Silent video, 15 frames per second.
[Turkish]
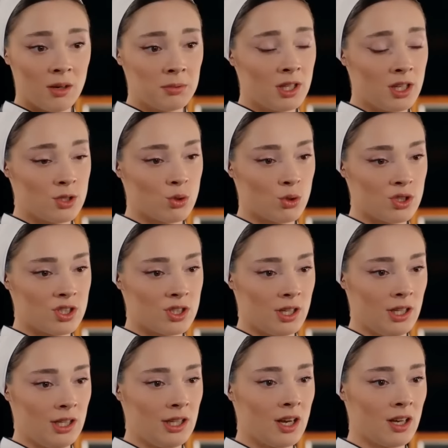hitabı da hiç hoş
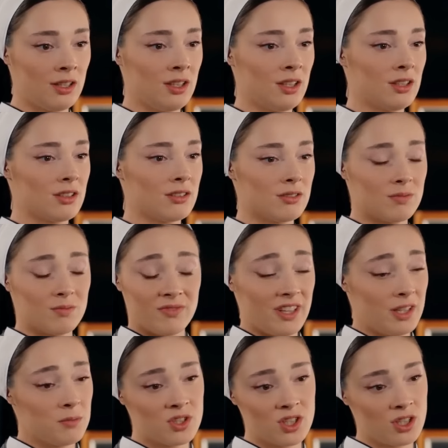değil. Yani
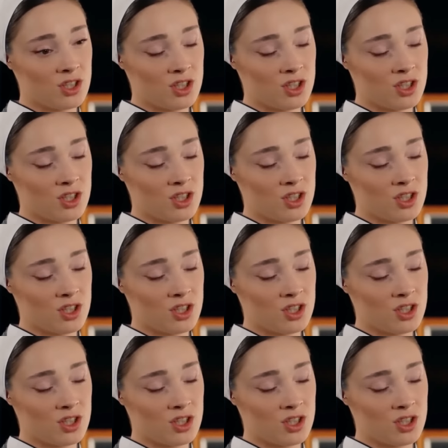verimli